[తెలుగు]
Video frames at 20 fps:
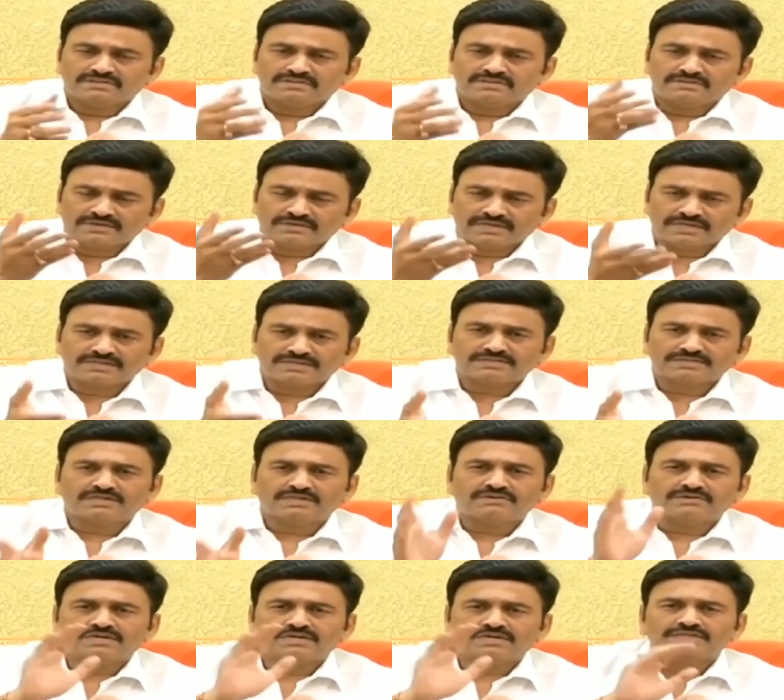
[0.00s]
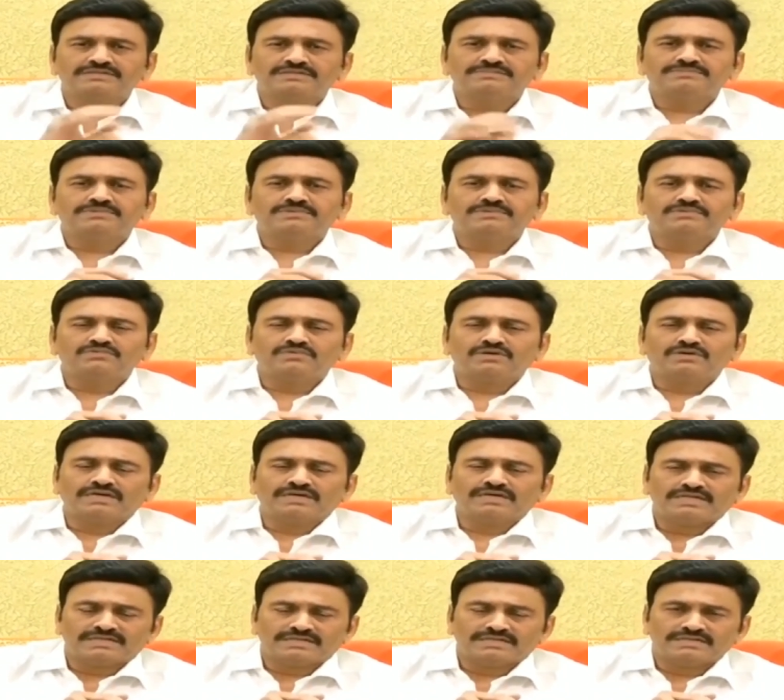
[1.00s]
ఎవరో వెంకటేశ్వరరావు గారు అని చెప్పి
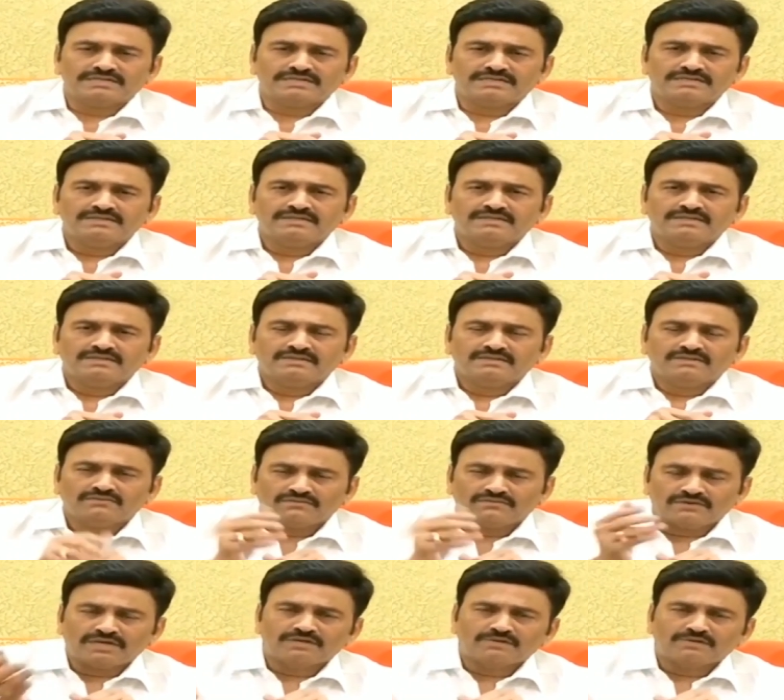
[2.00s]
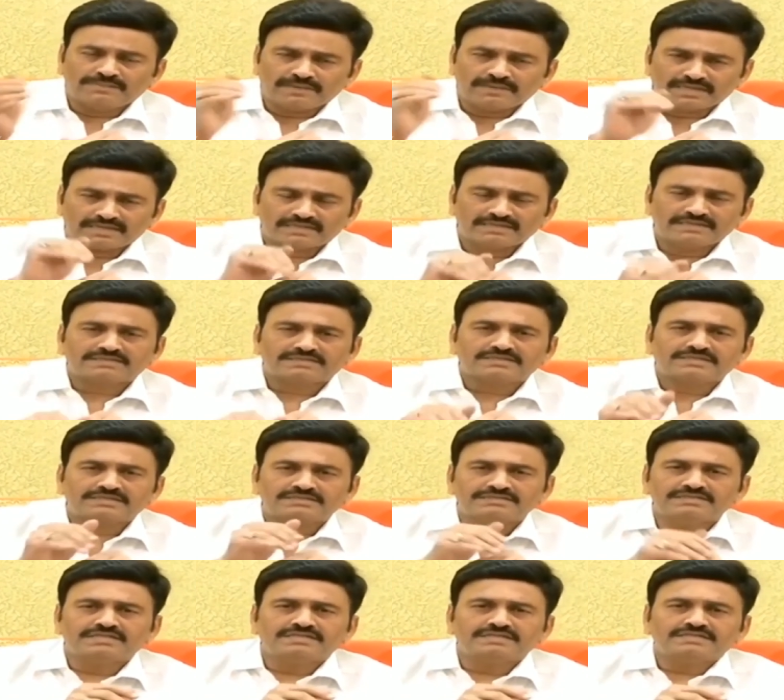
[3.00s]
ఇంకొక ఆయన వాళ్ళు
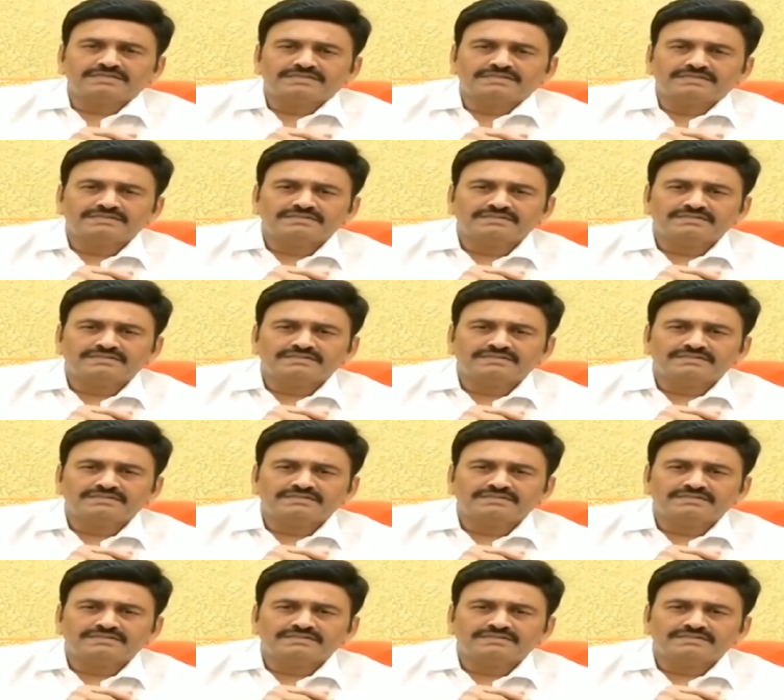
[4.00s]
పార్ట్నర్స్గా చేరి